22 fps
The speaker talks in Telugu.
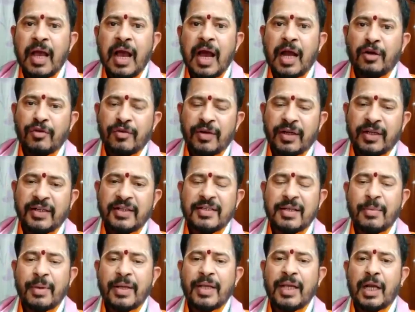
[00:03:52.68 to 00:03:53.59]
అటువంటి
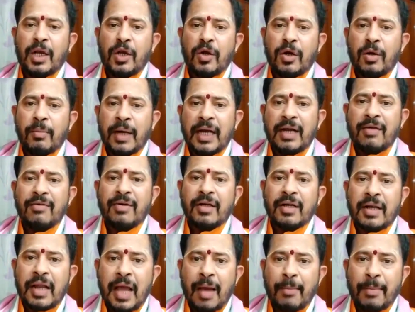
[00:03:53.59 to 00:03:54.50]
సమయంలో
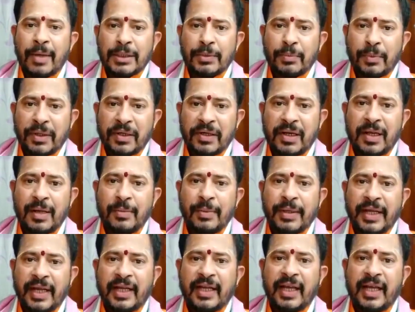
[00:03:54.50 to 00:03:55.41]
భగవన్ నామస్మరణే
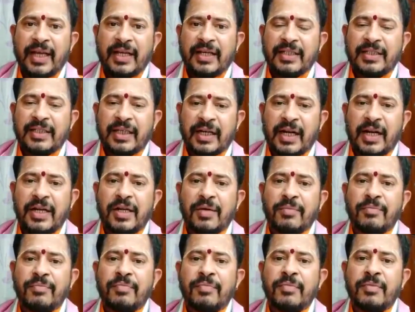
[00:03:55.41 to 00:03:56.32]
ఏకైక
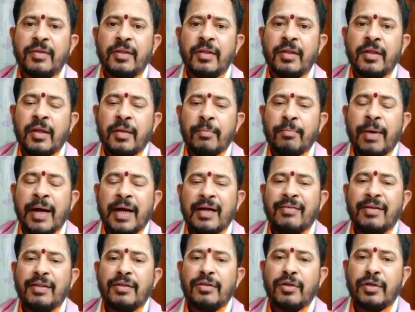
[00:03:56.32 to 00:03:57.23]
శరణ్యం
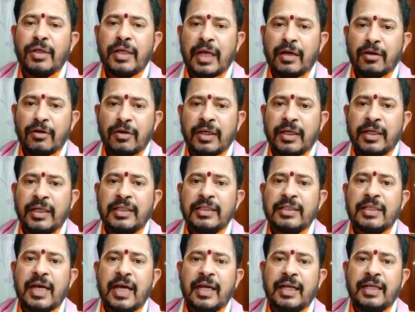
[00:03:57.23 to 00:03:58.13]
భగవంతుని
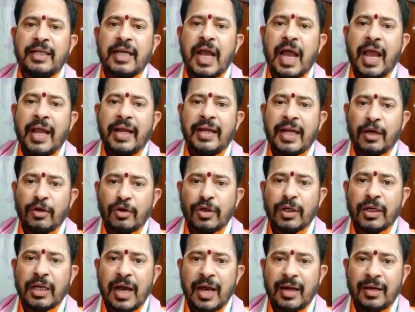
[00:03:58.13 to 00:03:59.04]
అనుగ్రహించాలి ఆయన
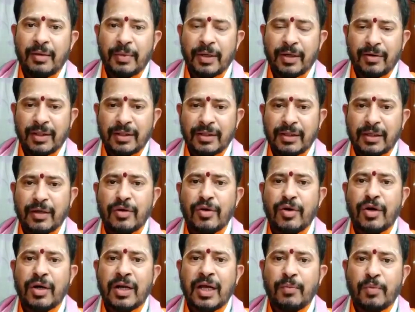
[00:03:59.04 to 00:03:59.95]
అనుగ్రహాన్ని మనం అందరం
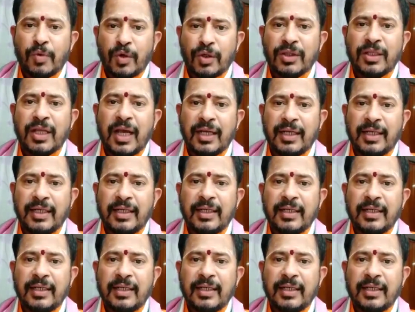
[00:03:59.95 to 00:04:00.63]
కూడా పొందాలి